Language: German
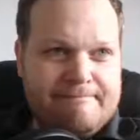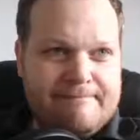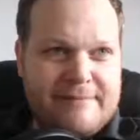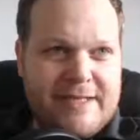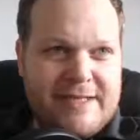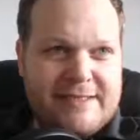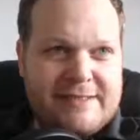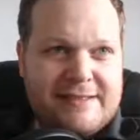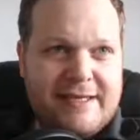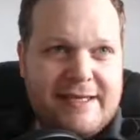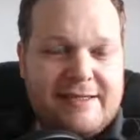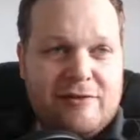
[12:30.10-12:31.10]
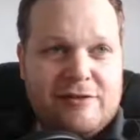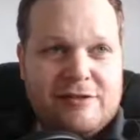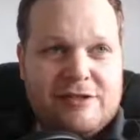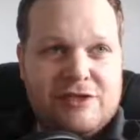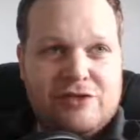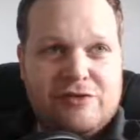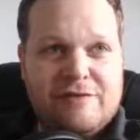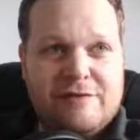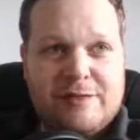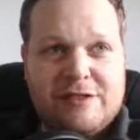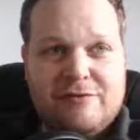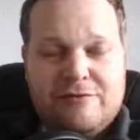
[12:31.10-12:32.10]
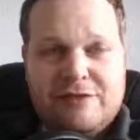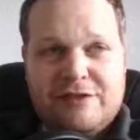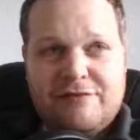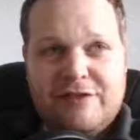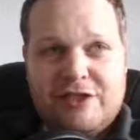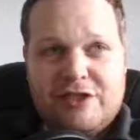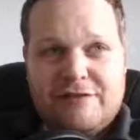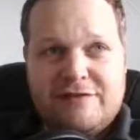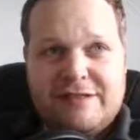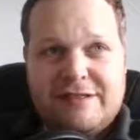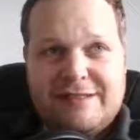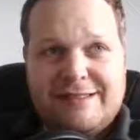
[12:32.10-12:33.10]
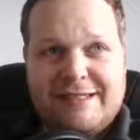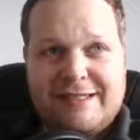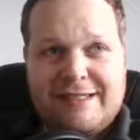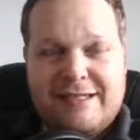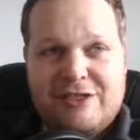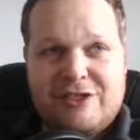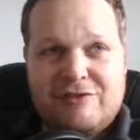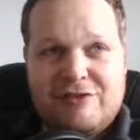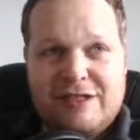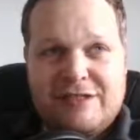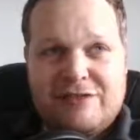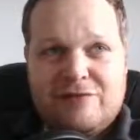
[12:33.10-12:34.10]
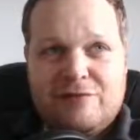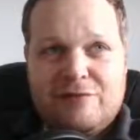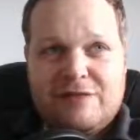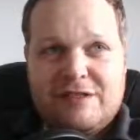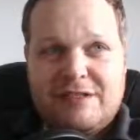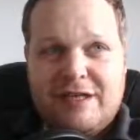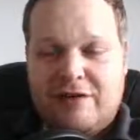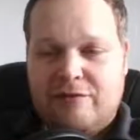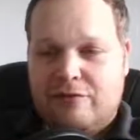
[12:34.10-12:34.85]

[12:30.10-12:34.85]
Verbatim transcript: das zeigt auch sehr schön, wenn man sich unsere Wirtschaftssachen anschaut der letzten 50 Jahre,